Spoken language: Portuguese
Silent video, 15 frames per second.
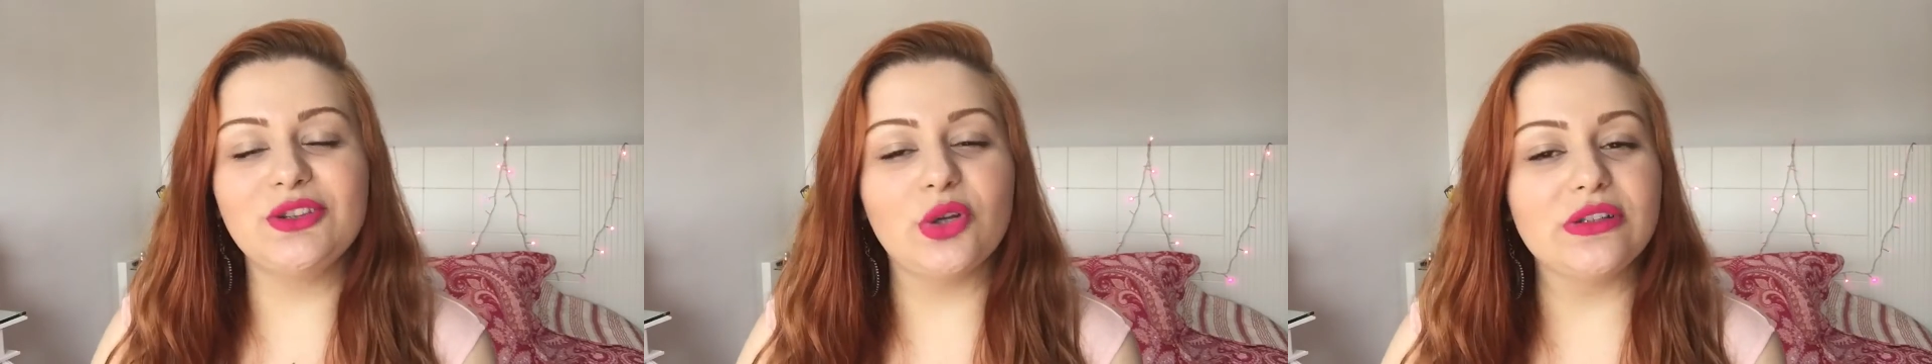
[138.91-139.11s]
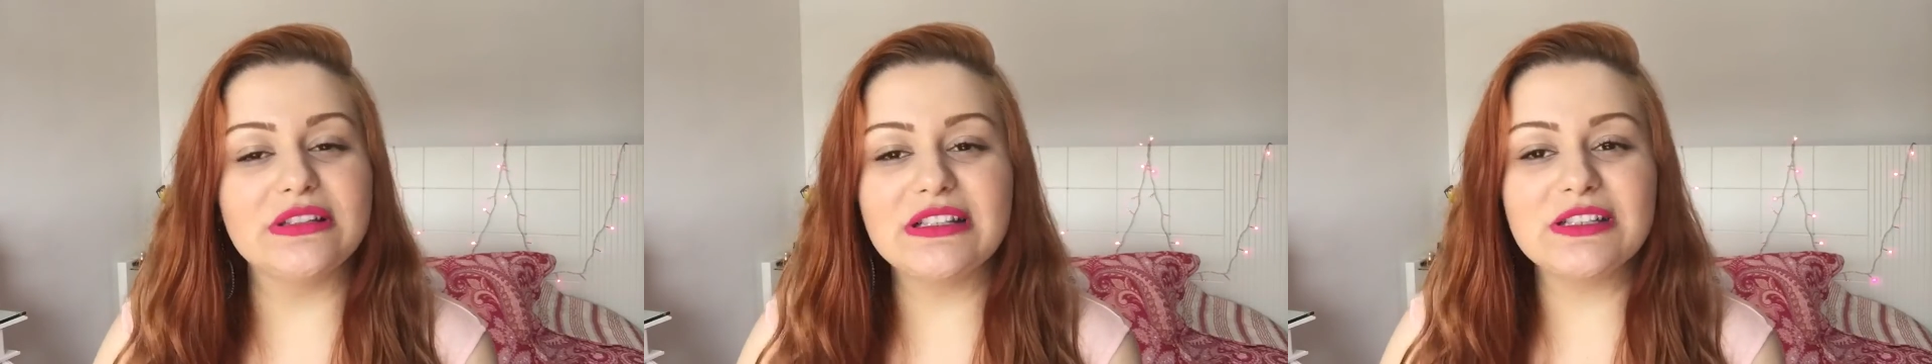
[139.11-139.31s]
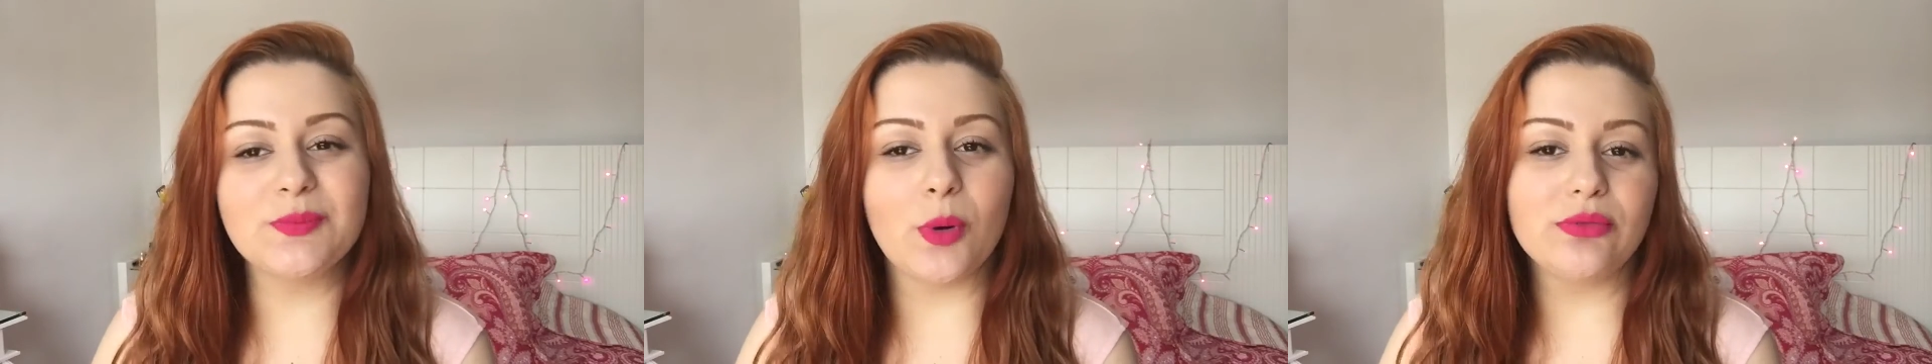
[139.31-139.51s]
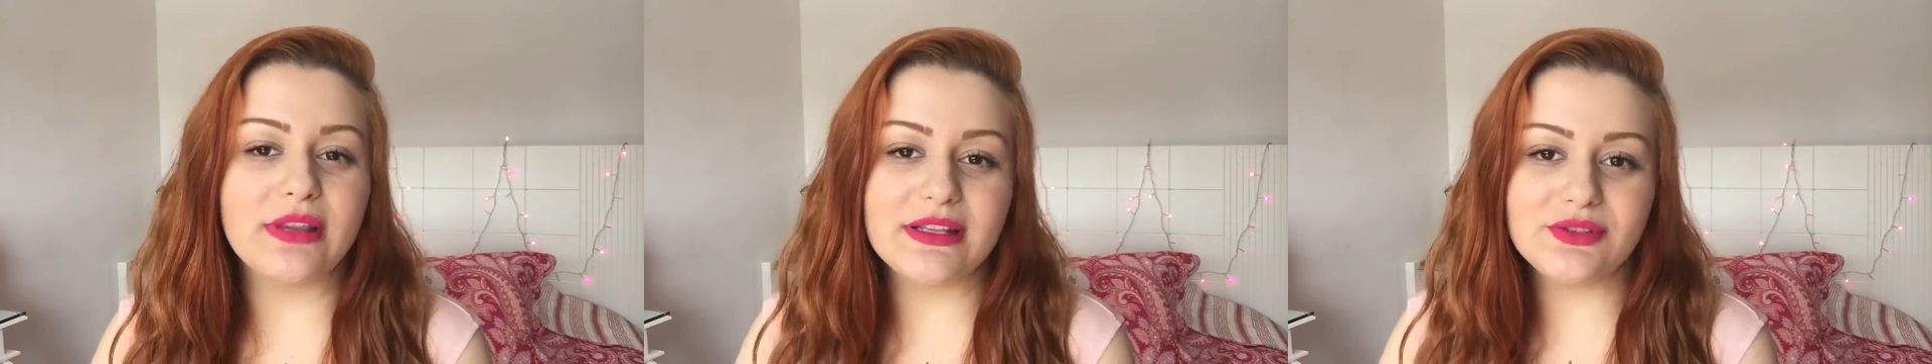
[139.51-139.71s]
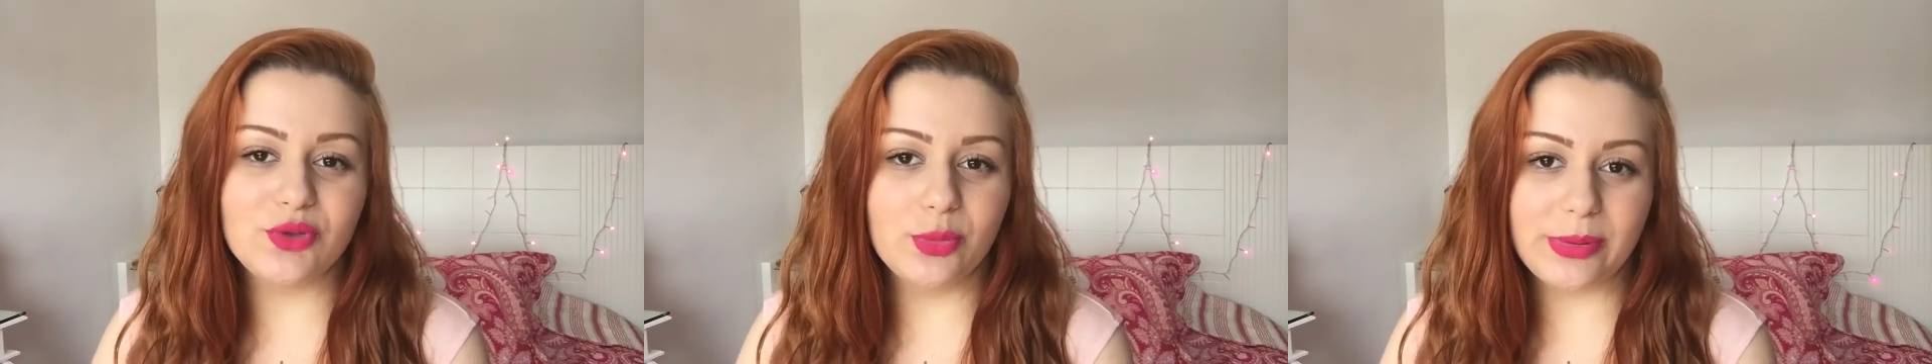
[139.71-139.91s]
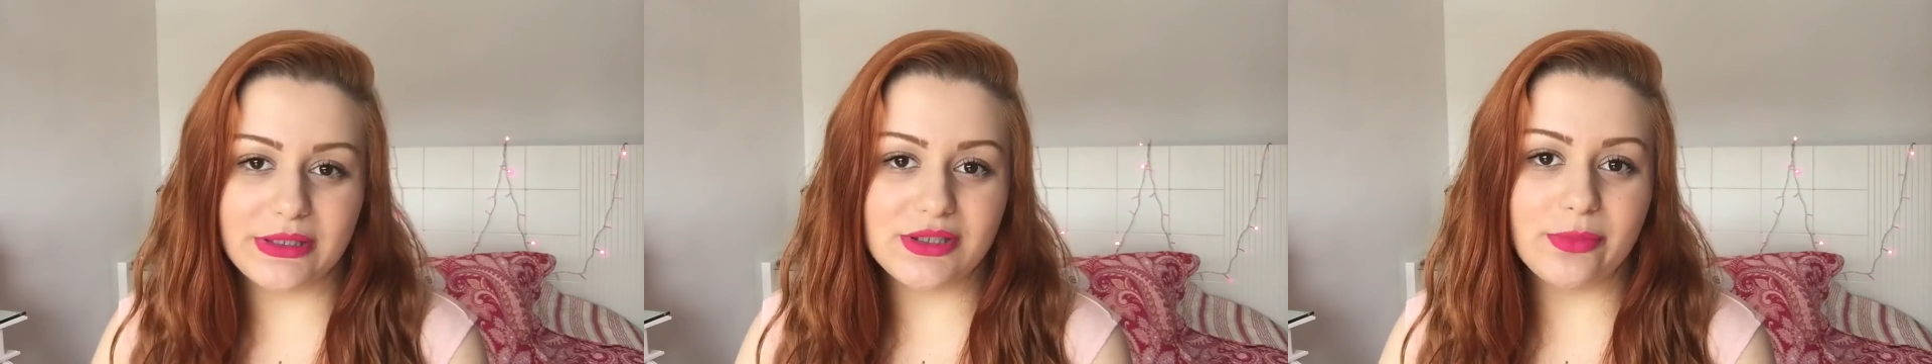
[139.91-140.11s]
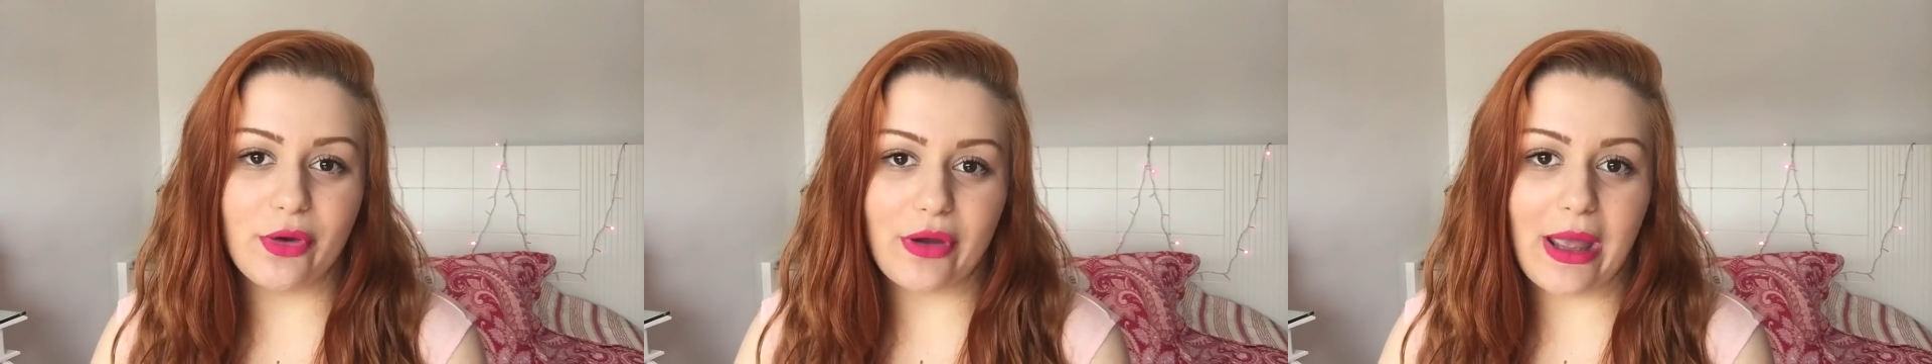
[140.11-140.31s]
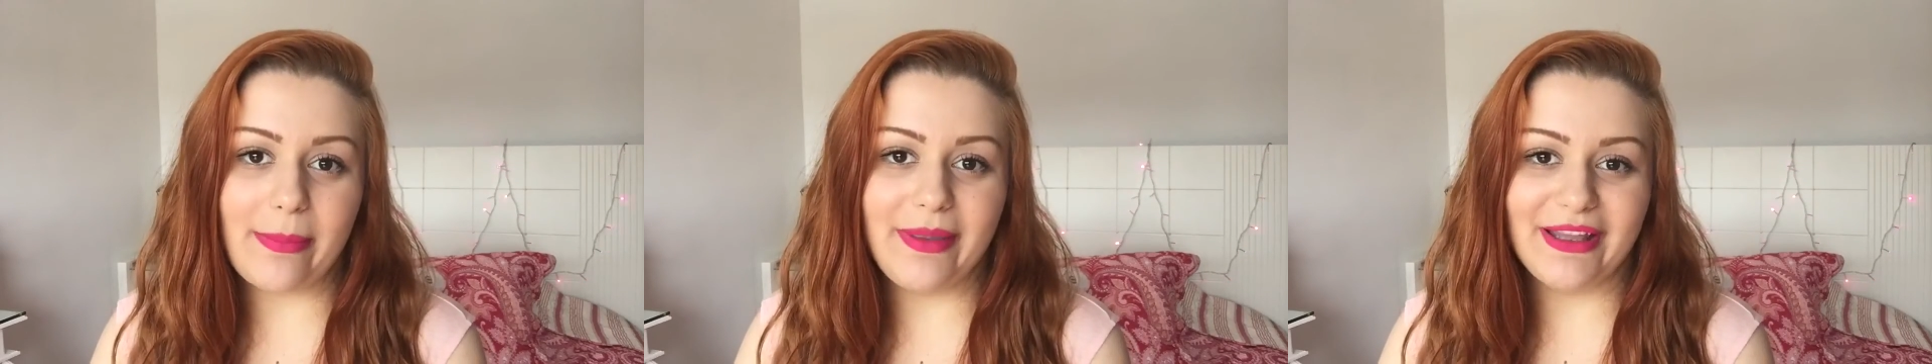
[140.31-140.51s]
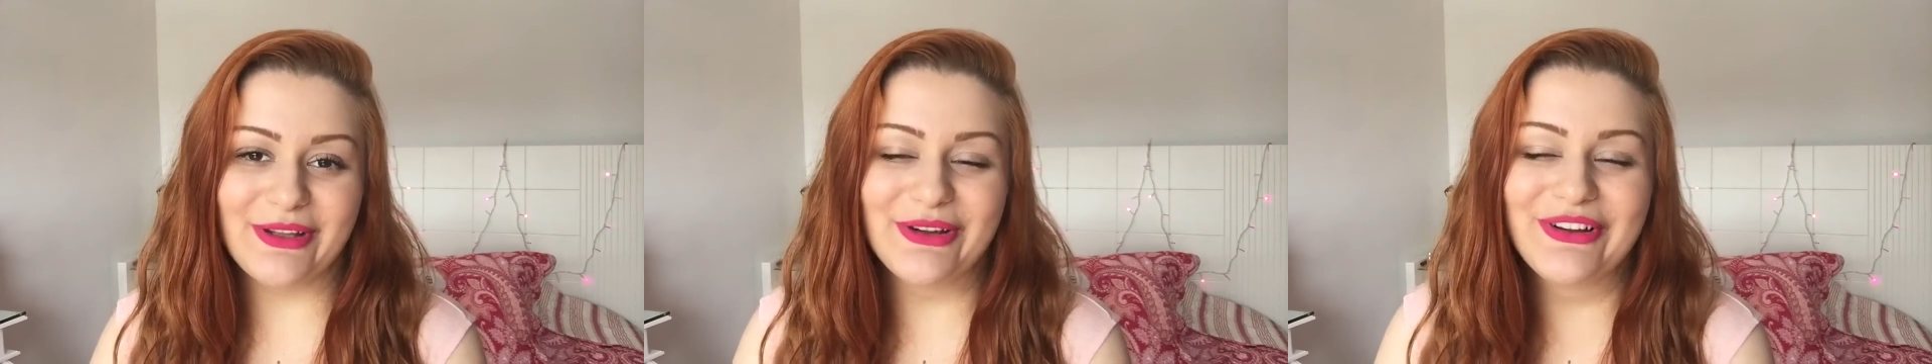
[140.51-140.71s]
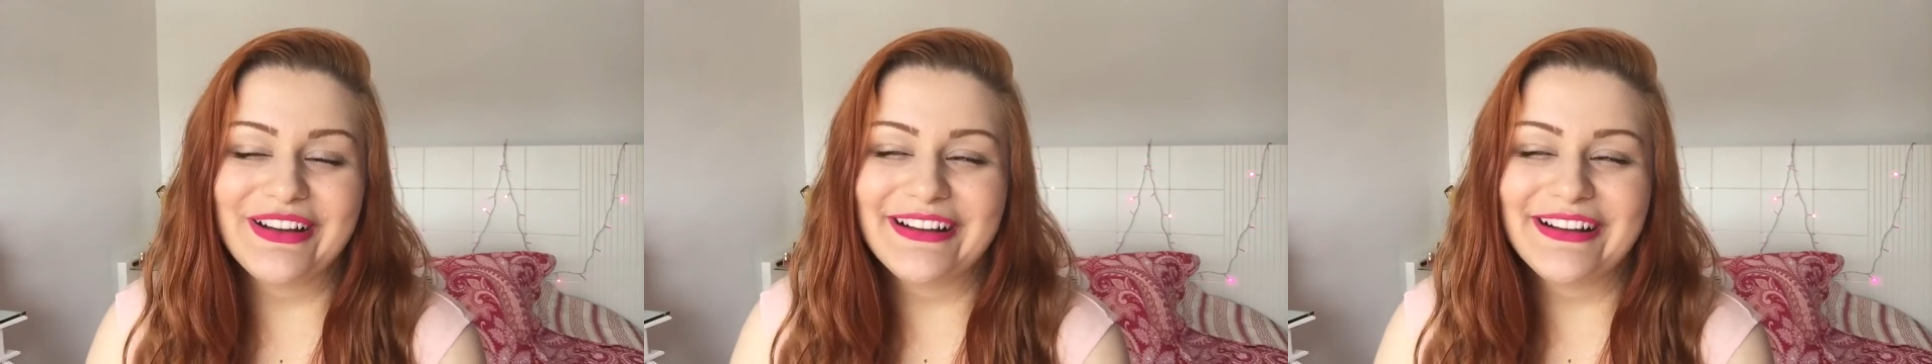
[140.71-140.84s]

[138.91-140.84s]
todas as pontas duplas do meu cabelo.